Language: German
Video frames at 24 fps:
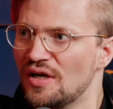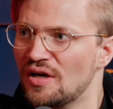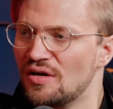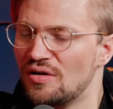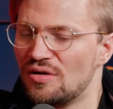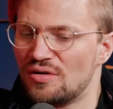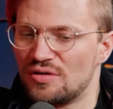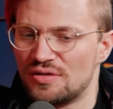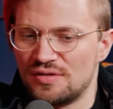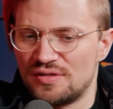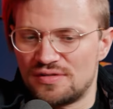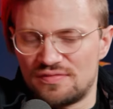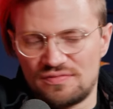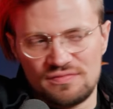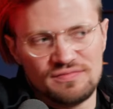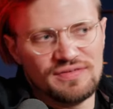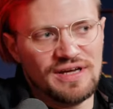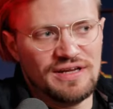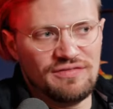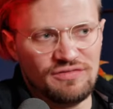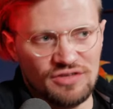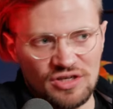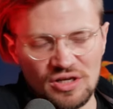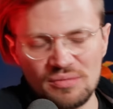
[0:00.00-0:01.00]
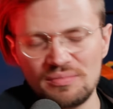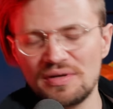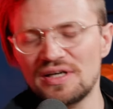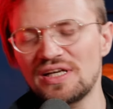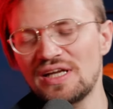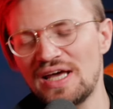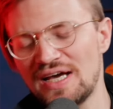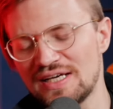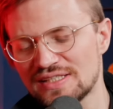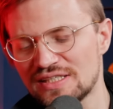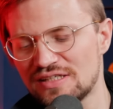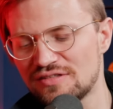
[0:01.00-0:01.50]
Und werden wir nochmal in
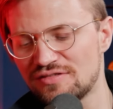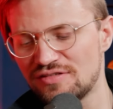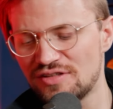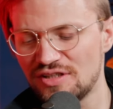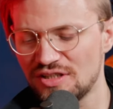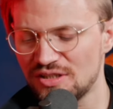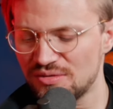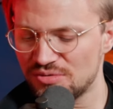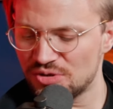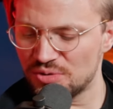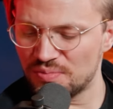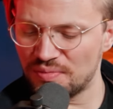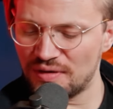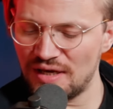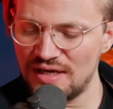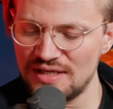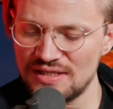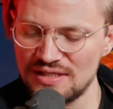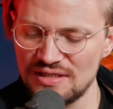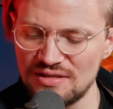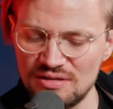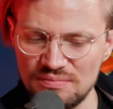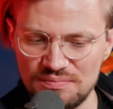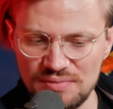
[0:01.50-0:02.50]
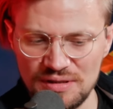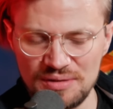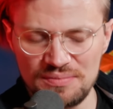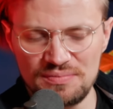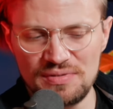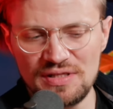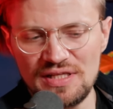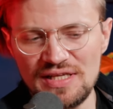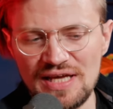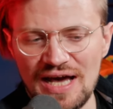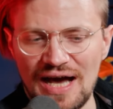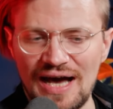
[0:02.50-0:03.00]
einer extra Folge besprechen und bei
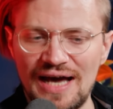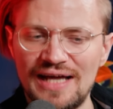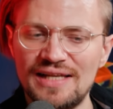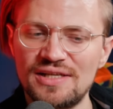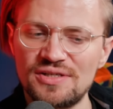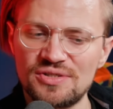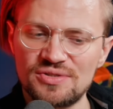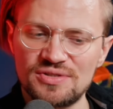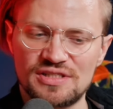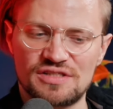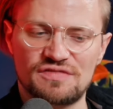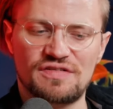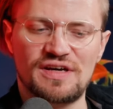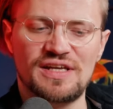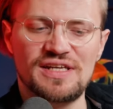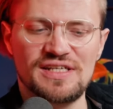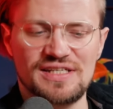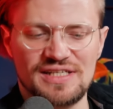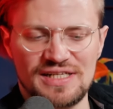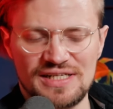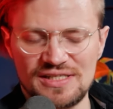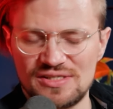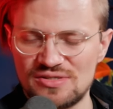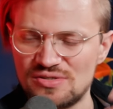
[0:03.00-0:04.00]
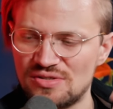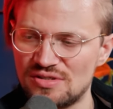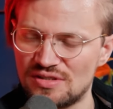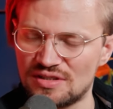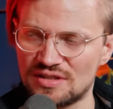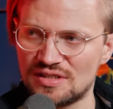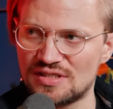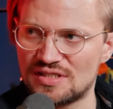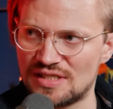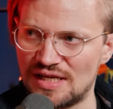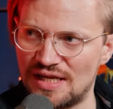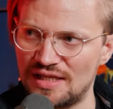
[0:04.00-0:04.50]
Billie Eilish, und das fand ich halt so
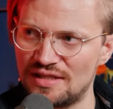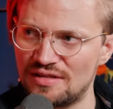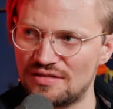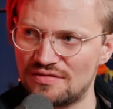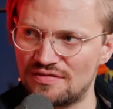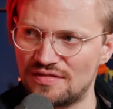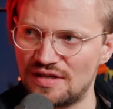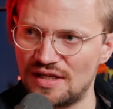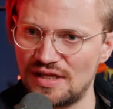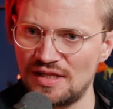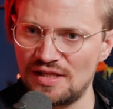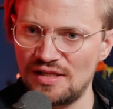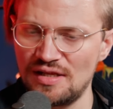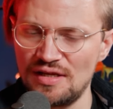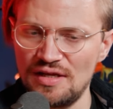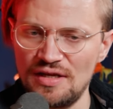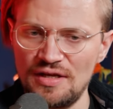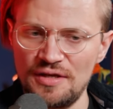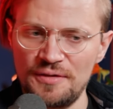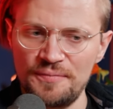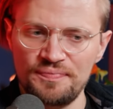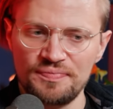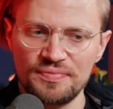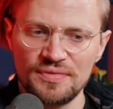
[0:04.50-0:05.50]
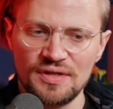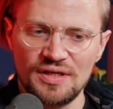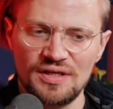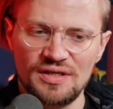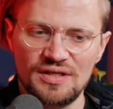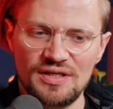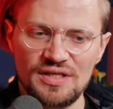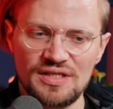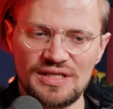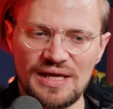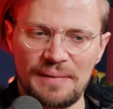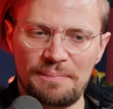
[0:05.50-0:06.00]
interessant, weil
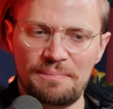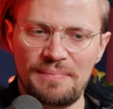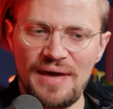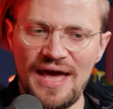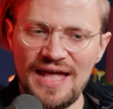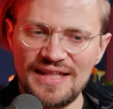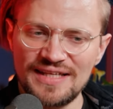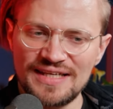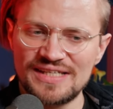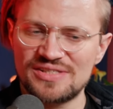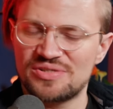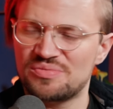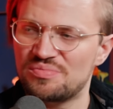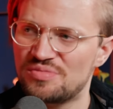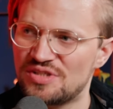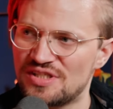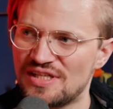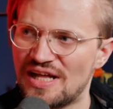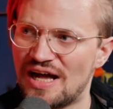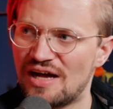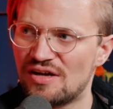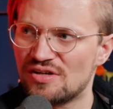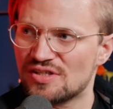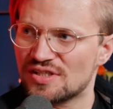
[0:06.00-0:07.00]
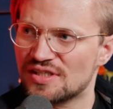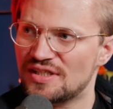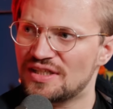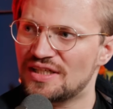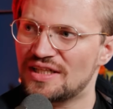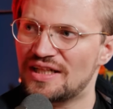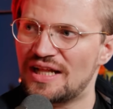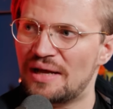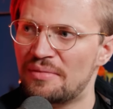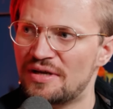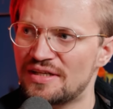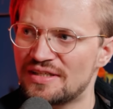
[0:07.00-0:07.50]
ich habe Bad Guy so ein bisschen
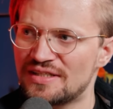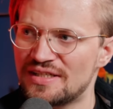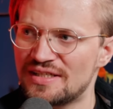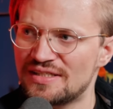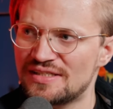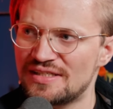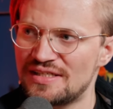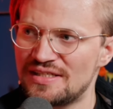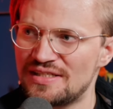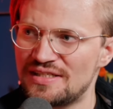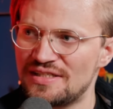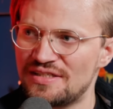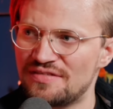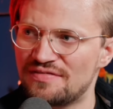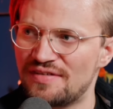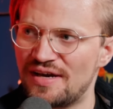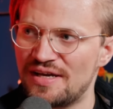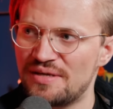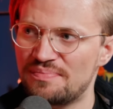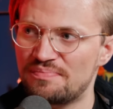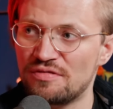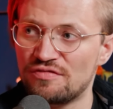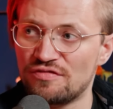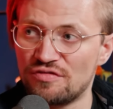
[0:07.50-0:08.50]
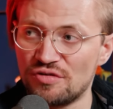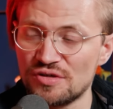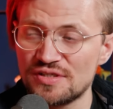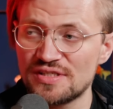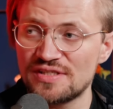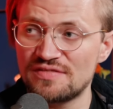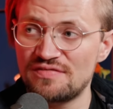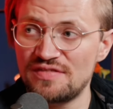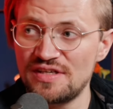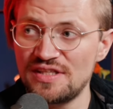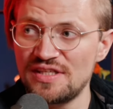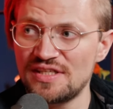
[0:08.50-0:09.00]
ausgeklammert tatsächlich, weil ich
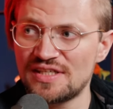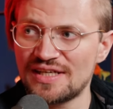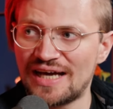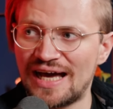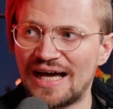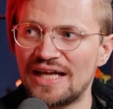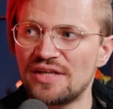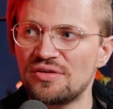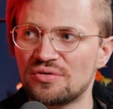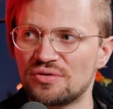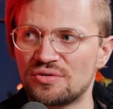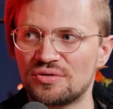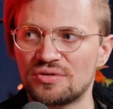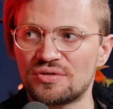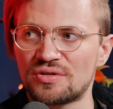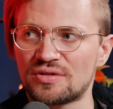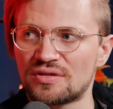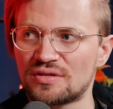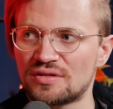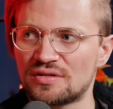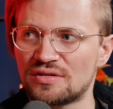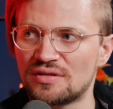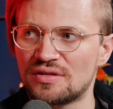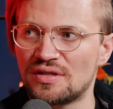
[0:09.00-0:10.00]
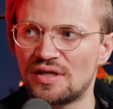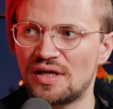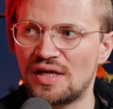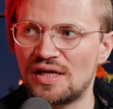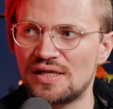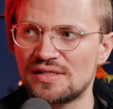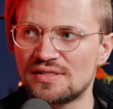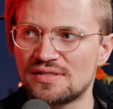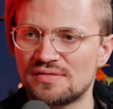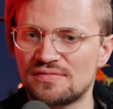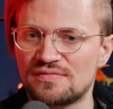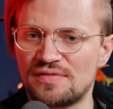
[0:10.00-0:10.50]
bewusst wenig Radio höre. Ja,
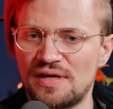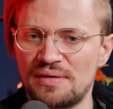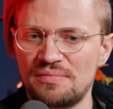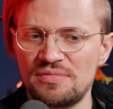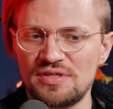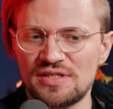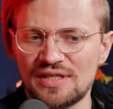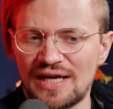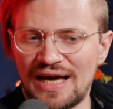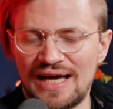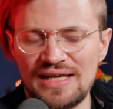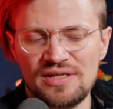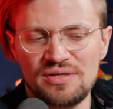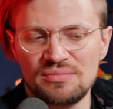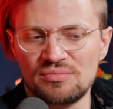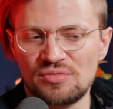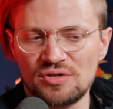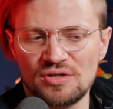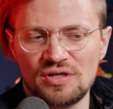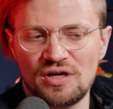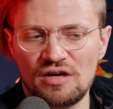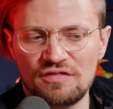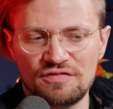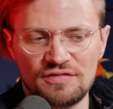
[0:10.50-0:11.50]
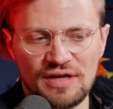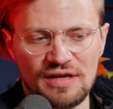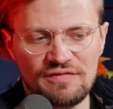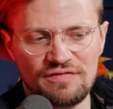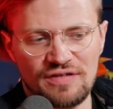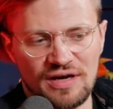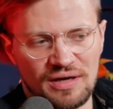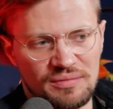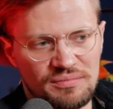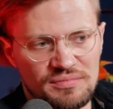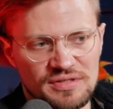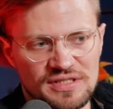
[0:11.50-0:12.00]
also weil mich Radiomucke oft
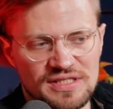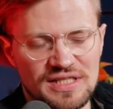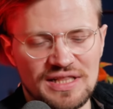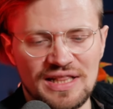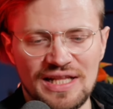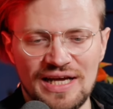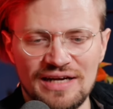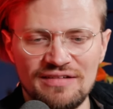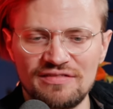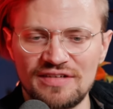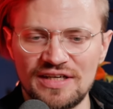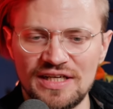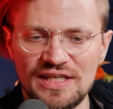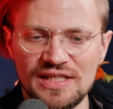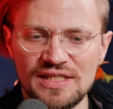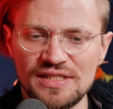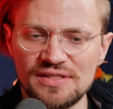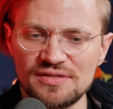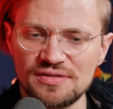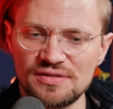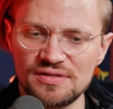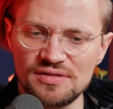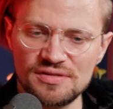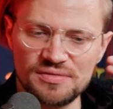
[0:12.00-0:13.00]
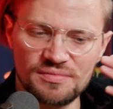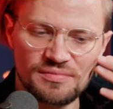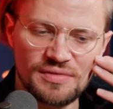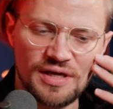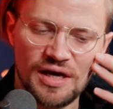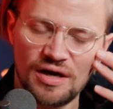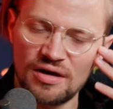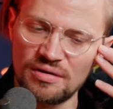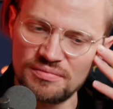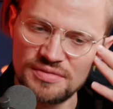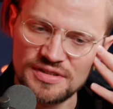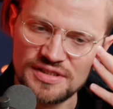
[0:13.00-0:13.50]
einfach ein bisschen langweilt und
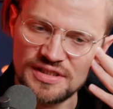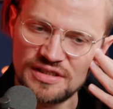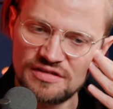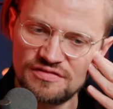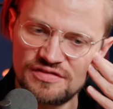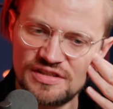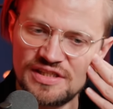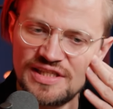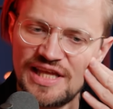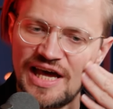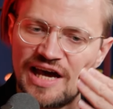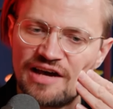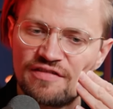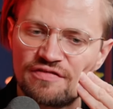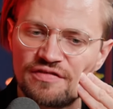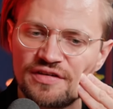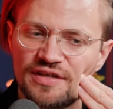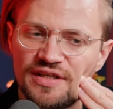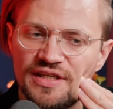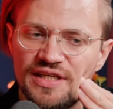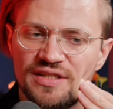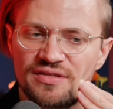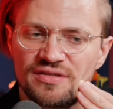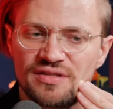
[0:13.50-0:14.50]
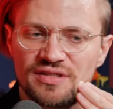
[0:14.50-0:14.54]
mir auch ein bisschen auf die Nerven geht.